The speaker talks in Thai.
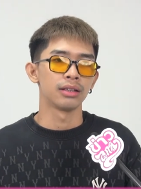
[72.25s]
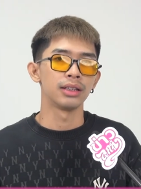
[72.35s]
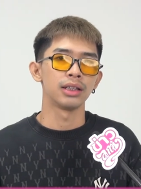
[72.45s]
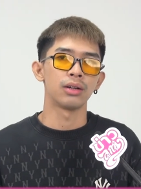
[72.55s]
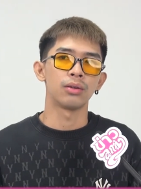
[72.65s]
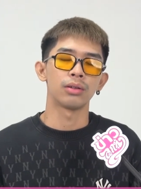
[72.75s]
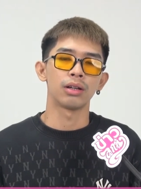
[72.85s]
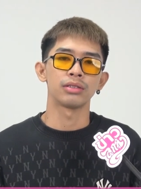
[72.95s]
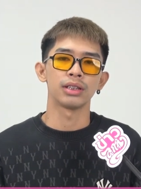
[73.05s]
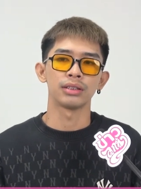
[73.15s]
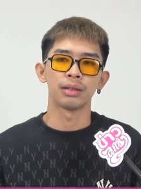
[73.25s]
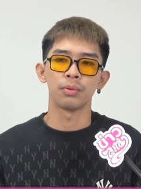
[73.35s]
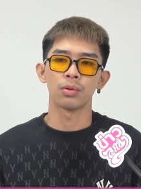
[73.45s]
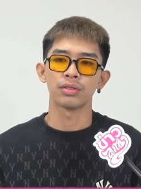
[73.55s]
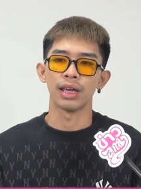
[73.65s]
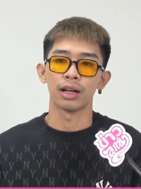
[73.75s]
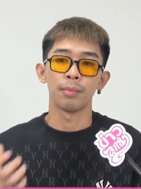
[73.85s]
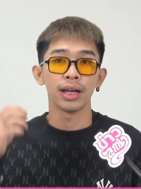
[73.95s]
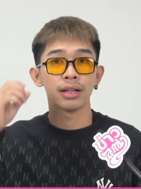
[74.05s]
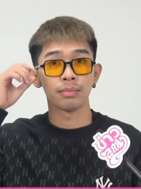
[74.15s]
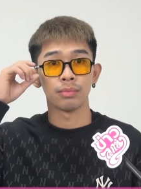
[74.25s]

คือเราเราเจอแต่พวกเสียงเราไม่ได้